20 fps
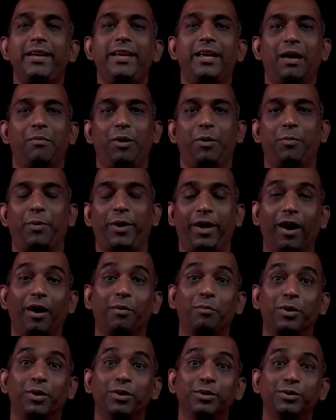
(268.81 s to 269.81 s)
நீங்கள் அப்ளை பண்ணிங்கன்னா
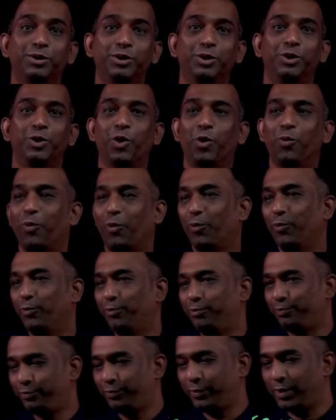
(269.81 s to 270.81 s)
நமக்கு ஜீரோன்னு வரும்
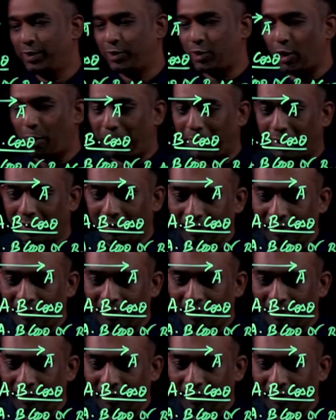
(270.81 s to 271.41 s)
ஸோ அப்போ